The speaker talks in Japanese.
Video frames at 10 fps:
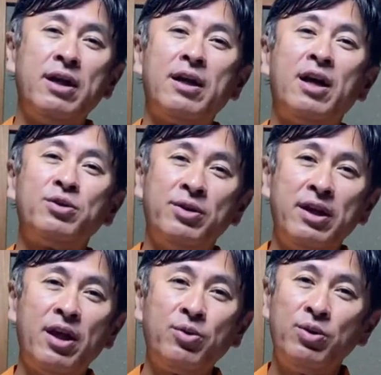やると
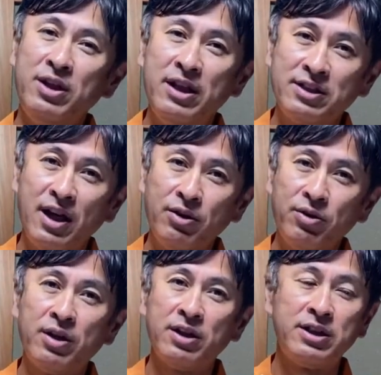ね、健康にいいですかっ
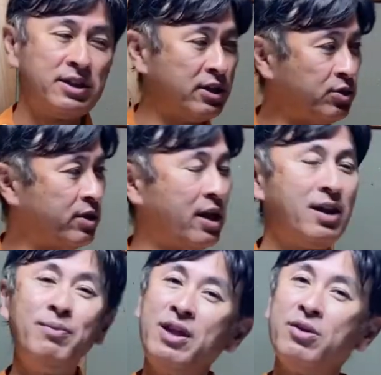ていう話で、じゃあちょっと
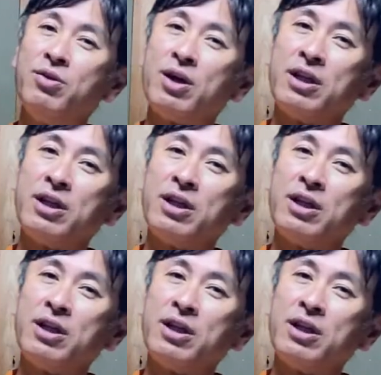やってみてっていう